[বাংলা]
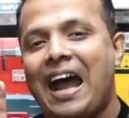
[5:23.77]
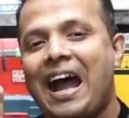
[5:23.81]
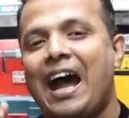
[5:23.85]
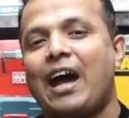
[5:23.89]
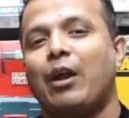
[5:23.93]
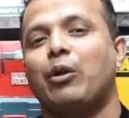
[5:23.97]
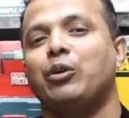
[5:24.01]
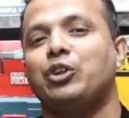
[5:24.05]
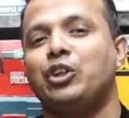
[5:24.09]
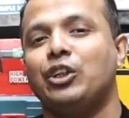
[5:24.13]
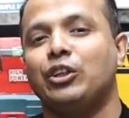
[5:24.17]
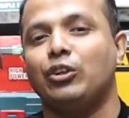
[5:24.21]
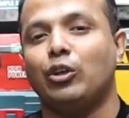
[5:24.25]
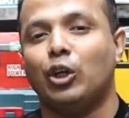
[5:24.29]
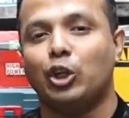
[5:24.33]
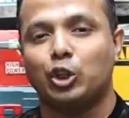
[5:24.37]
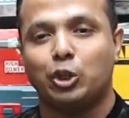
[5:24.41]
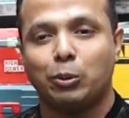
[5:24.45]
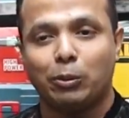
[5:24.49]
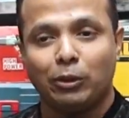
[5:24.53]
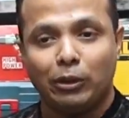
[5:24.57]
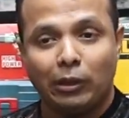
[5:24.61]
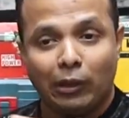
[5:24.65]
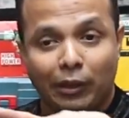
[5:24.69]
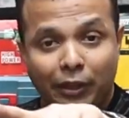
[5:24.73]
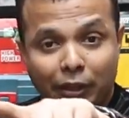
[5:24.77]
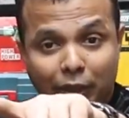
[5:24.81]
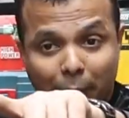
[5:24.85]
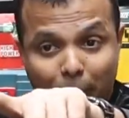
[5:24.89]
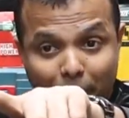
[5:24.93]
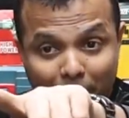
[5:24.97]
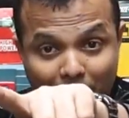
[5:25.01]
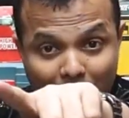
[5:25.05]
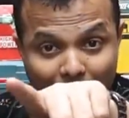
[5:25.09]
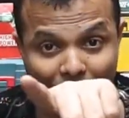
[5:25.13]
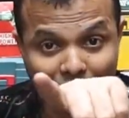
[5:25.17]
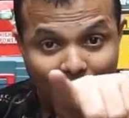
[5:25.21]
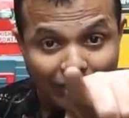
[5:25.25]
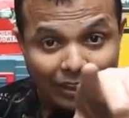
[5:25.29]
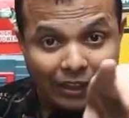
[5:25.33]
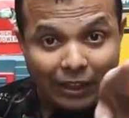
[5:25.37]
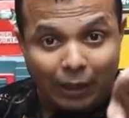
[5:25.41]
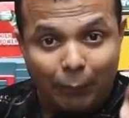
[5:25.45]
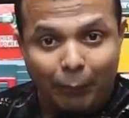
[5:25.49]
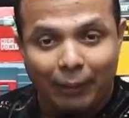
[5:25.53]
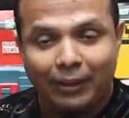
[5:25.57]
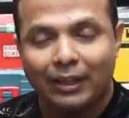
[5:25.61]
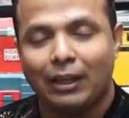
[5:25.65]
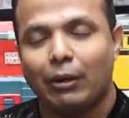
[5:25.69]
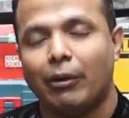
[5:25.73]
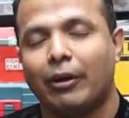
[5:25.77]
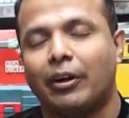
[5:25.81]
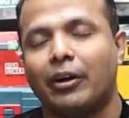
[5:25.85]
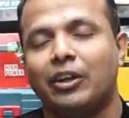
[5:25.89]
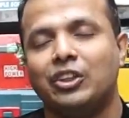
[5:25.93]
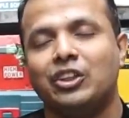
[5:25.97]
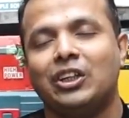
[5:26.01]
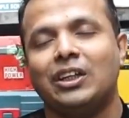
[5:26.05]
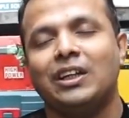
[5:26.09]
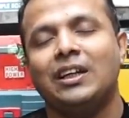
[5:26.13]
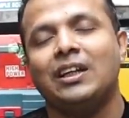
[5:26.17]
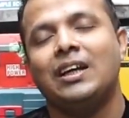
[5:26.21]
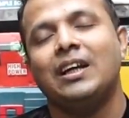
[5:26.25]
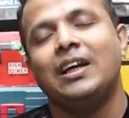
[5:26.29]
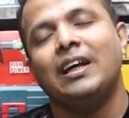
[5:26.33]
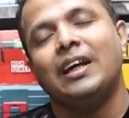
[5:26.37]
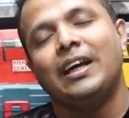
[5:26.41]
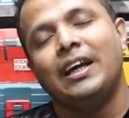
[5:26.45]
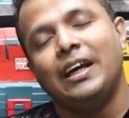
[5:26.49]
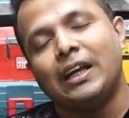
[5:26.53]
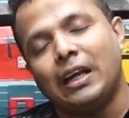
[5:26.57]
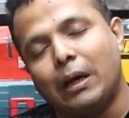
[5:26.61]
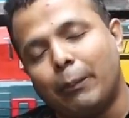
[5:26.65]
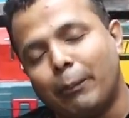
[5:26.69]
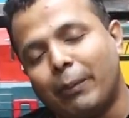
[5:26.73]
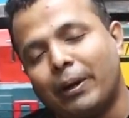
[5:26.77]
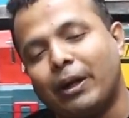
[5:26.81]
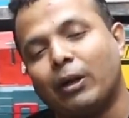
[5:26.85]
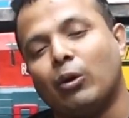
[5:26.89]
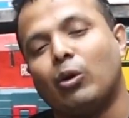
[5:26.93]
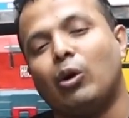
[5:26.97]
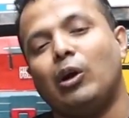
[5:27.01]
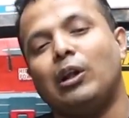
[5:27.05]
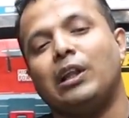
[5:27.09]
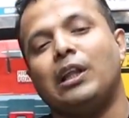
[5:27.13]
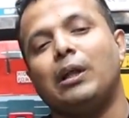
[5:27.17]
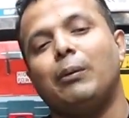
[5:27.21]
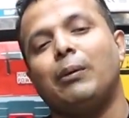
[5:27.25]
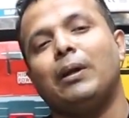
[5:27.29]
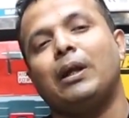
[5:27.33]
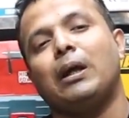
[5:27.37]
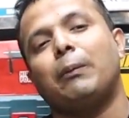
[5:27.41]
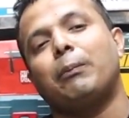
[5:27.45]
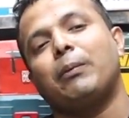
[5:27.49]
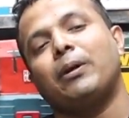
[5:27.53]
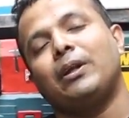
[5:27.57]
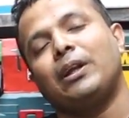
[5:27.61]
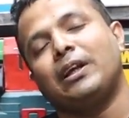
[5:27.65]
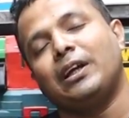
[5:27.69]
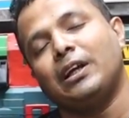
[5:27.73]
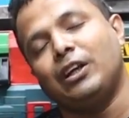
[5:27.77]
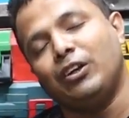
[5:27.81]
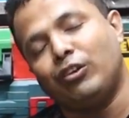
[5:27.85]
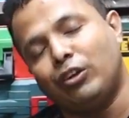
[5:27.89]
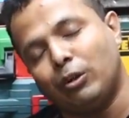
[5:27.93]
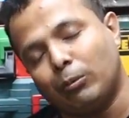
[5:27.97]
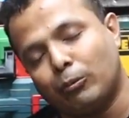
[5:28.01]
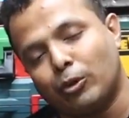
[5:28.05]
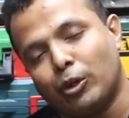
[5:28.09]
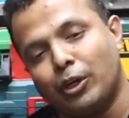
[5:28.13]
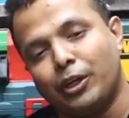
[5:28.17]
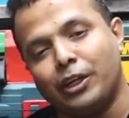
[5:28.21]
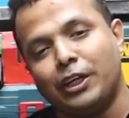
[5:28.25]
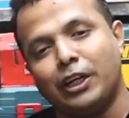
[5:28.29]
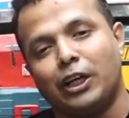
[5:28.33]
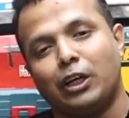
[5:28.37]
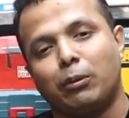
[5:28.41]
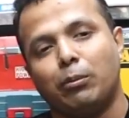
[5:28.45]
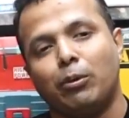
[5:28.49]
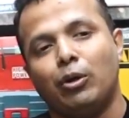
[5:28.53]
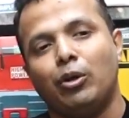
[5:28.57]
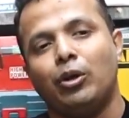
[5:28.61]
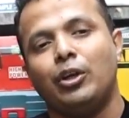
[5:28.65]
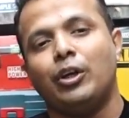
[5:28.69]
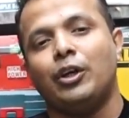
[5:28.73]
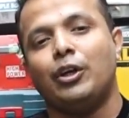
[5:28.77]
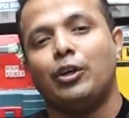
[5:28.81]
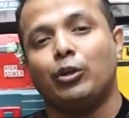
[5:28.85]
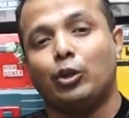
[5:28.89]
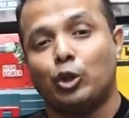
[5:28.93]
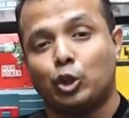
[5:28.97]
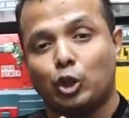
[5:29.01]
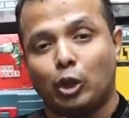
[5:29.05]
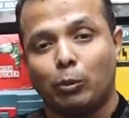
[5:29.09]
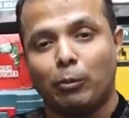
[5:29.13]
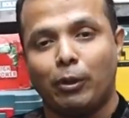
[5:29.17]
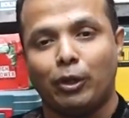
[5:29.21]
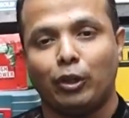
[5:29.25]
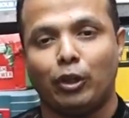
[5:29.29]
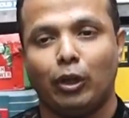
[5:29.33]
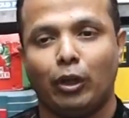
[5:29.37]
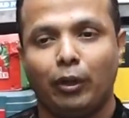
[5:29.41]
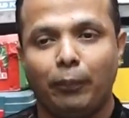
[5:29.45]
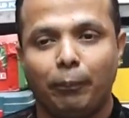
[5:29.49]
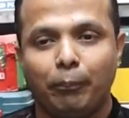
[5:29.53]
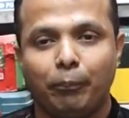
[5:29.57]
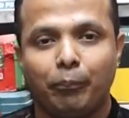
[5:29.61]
আরও চিন্তা অসুবিধা হলে যে বিডি স্ক্রিন নাম্বার দেওয়া রয়েছে এই নাম্বারে কল দিবেন আপনাদেরকে রিসিভ করে নিয়ে আসবো তো সম্মানিত